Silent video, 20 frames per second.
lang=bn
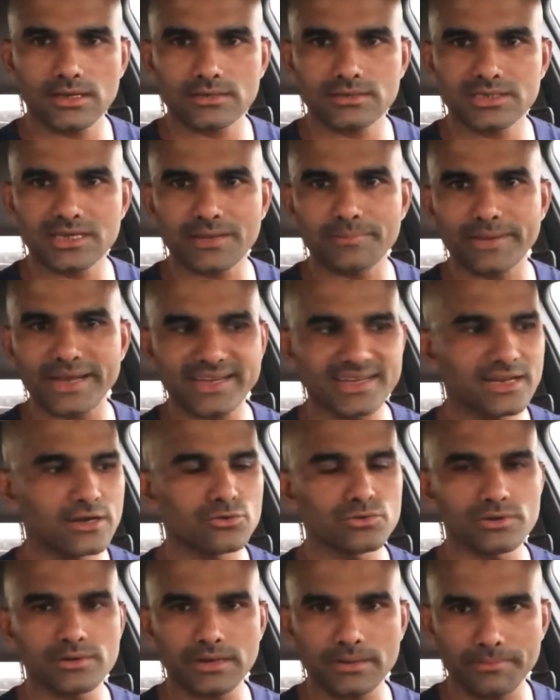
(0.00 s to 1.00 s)
যার
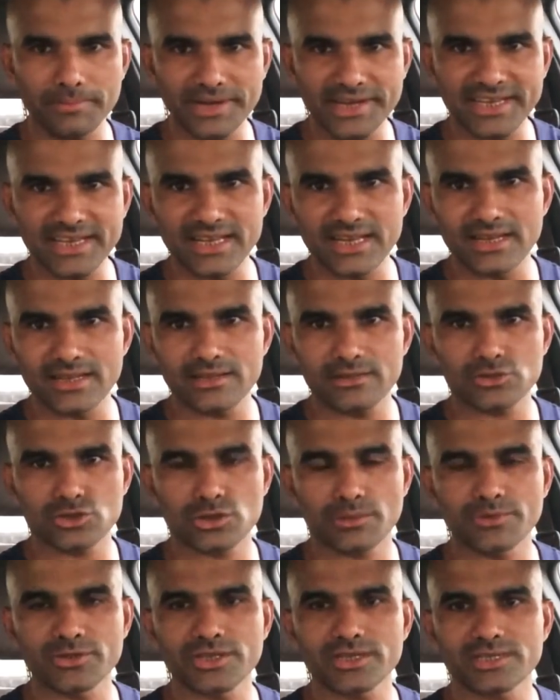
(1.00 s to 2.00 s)
ব্যাকগ্রাউন্ড মেডিকেল
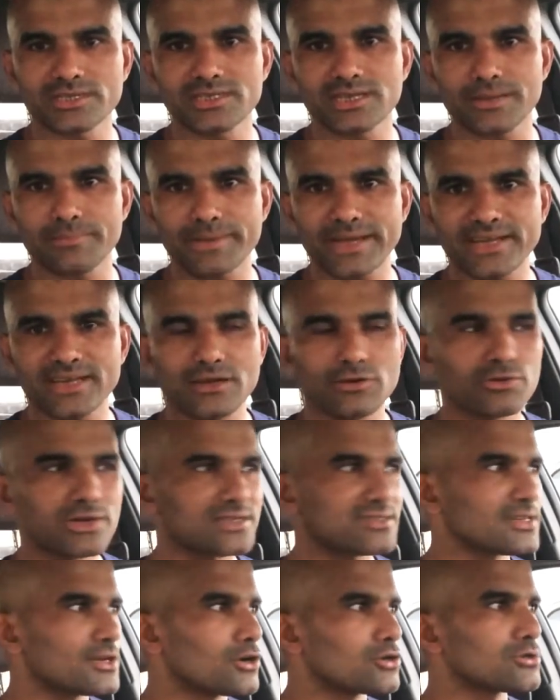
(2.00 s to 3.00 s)
সম্বন্ধে যার ব্যাকগ্রাউন্ড
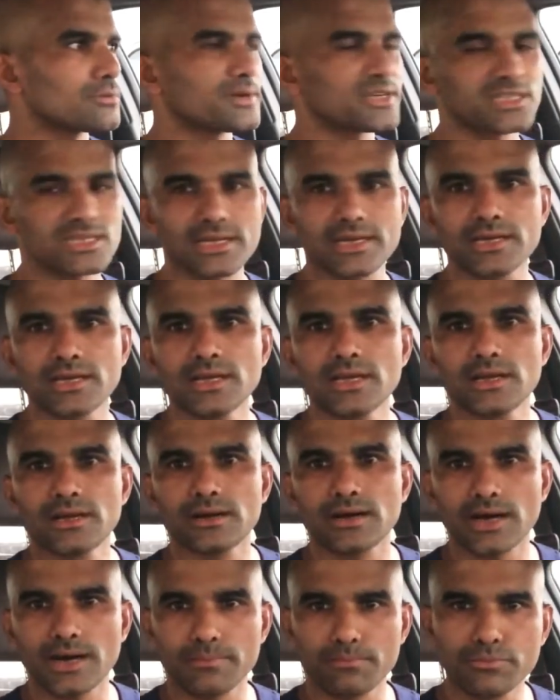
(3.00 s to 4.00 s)
আছে হয়তোবা সে
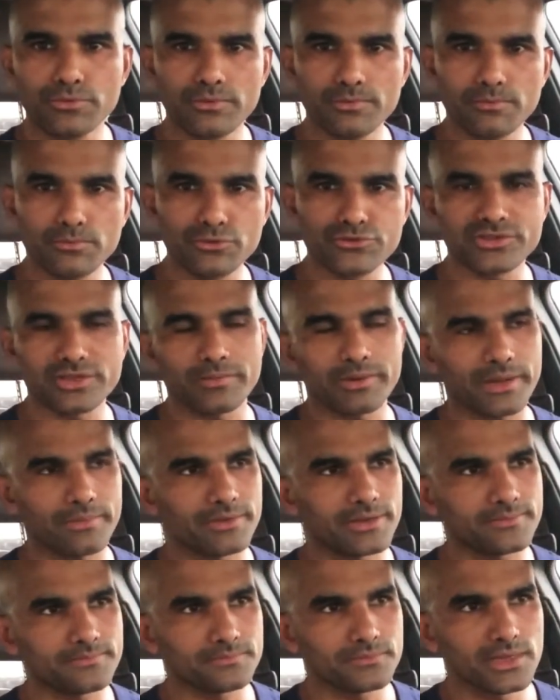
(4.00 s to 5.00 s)
বুঝতে
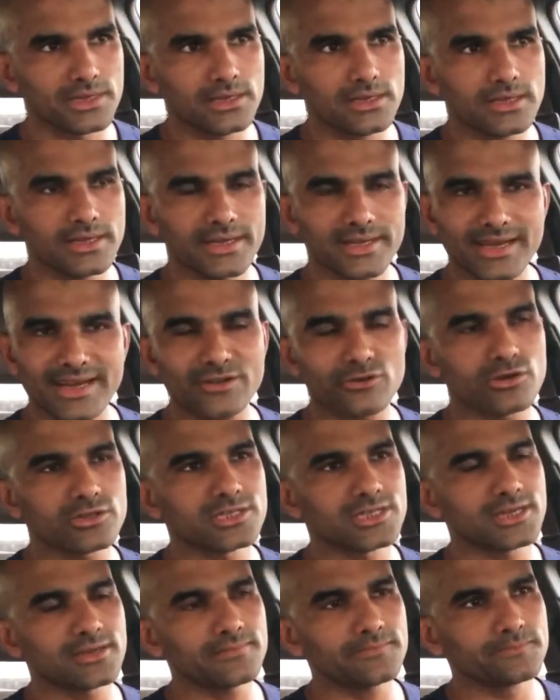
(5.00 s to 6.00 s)
পারবে এর কারণ
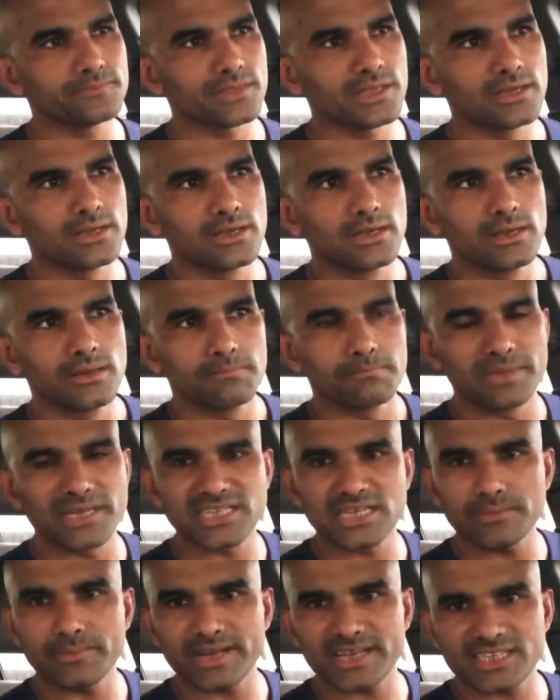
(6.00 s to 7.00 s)
হচ্ছে
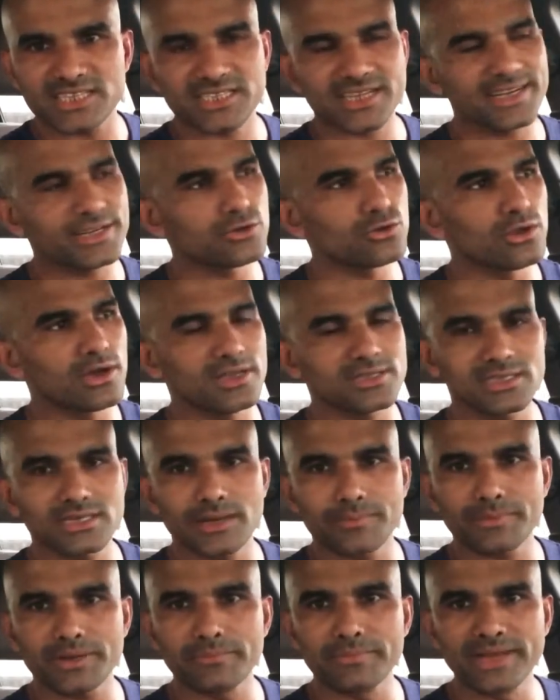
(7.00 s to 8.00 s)
বেশিরভাগ স্টাডিগুলো হচ্ছে
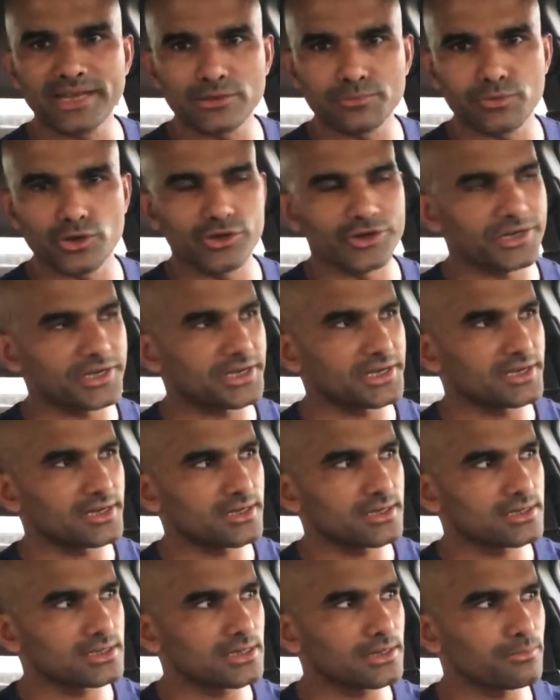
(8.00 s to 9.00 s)
আপনার ম্যানিপুলেটেড
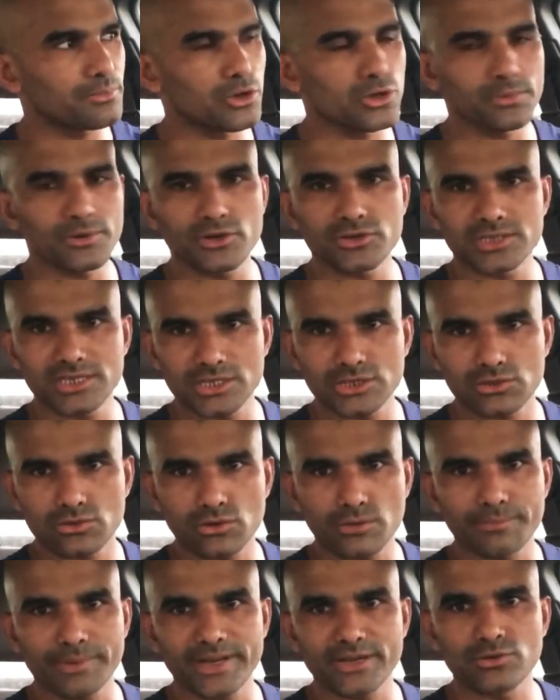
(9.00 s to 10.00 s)
যে বড় বড় যে
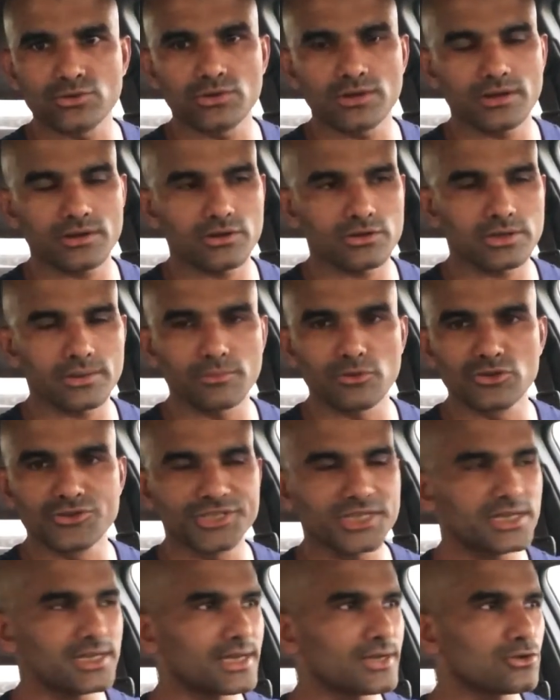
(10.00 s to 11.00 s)
কোম্পানিগুলোর কথা
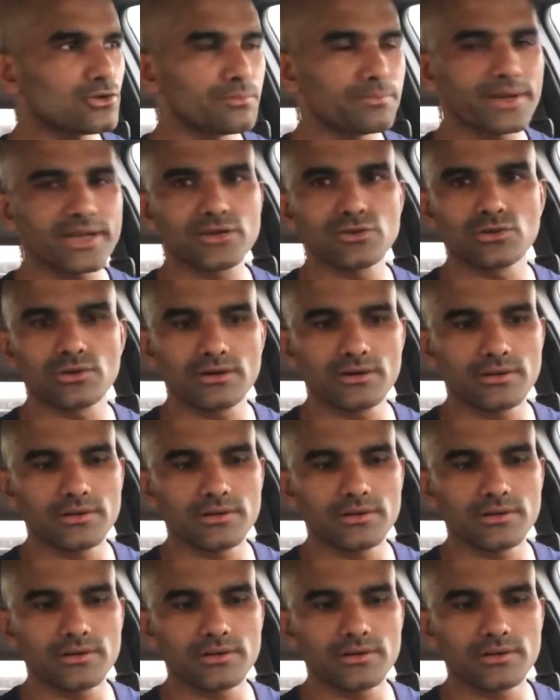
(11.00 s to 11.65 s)
বলছি এই কোম্পানিগুলো